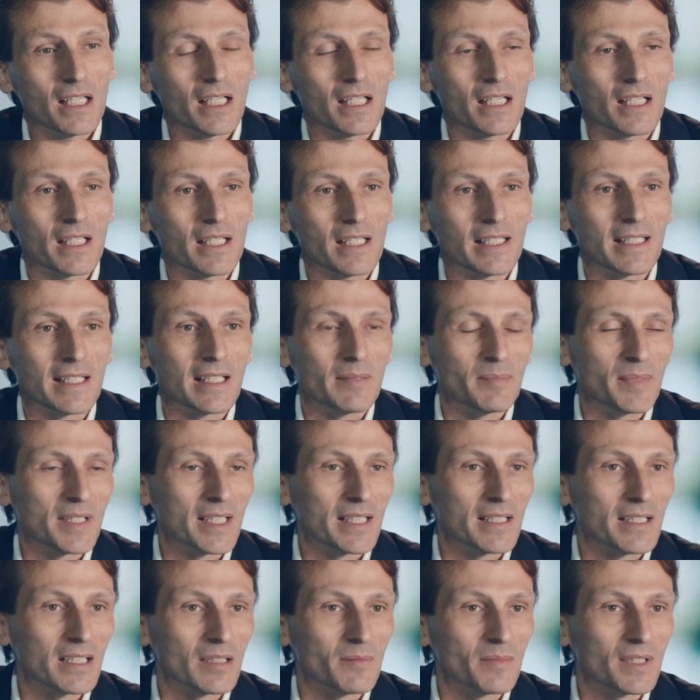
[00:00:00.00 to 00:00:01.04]
eh,
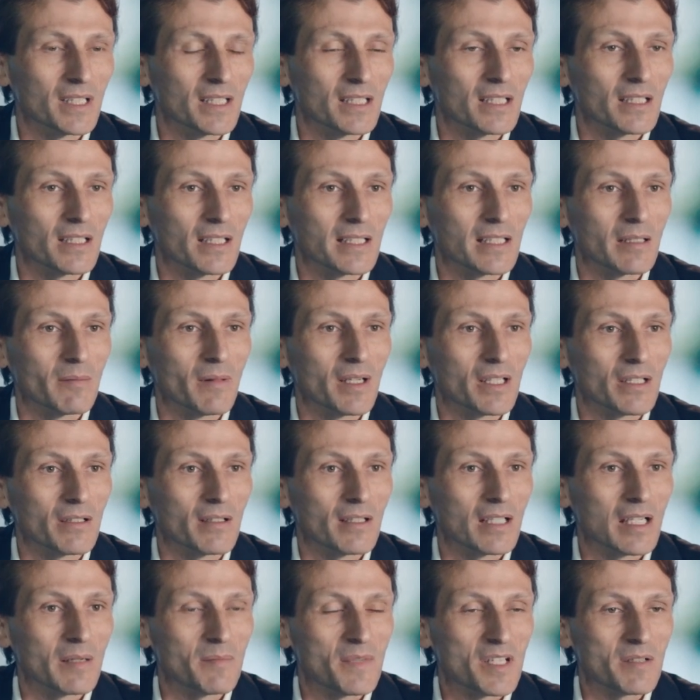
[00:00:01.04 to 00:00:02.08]
independientemente del tamaño
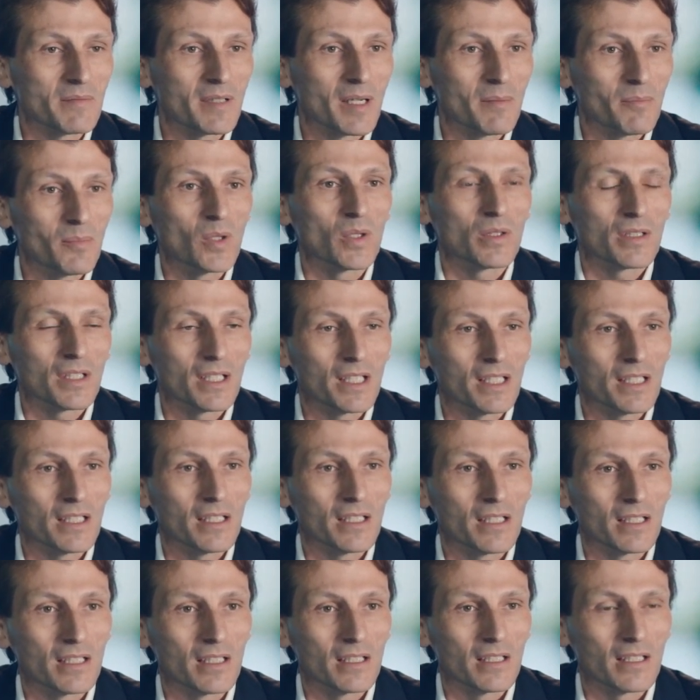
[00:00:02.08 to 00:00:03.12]
de la misma
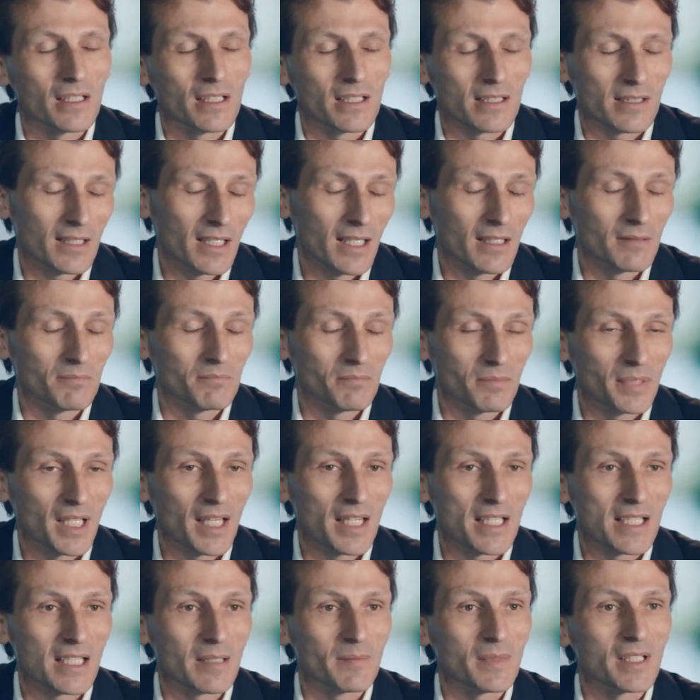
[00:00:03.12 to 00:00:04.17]
porque eh, están
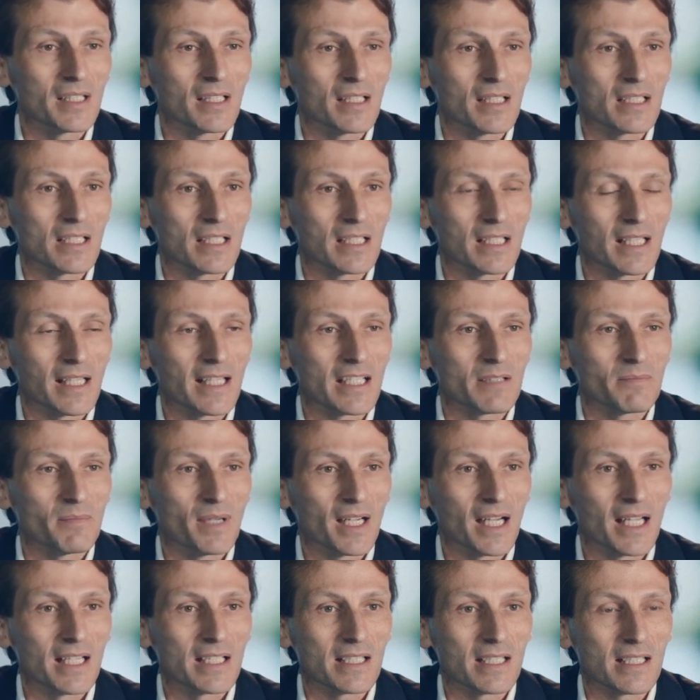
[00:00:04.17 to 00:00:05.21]
precisamente diseñadas
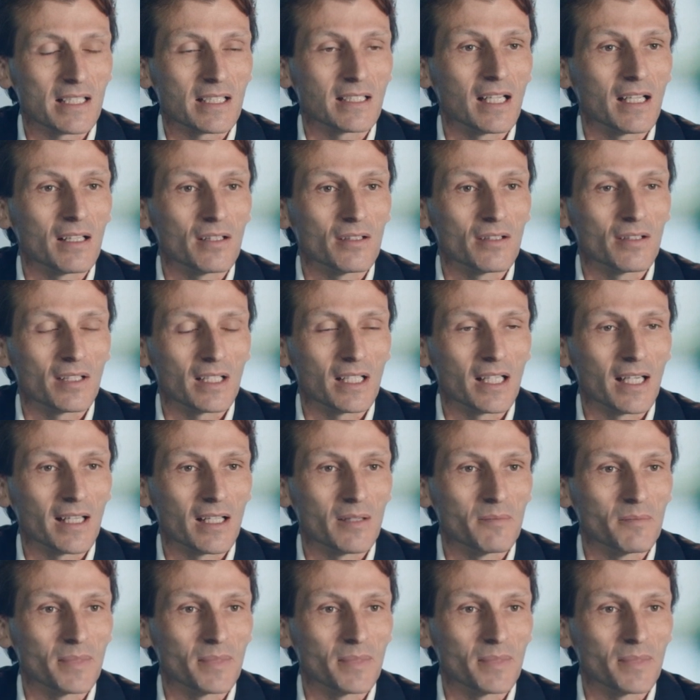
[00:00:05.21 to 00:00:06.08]
para ese estadio de cada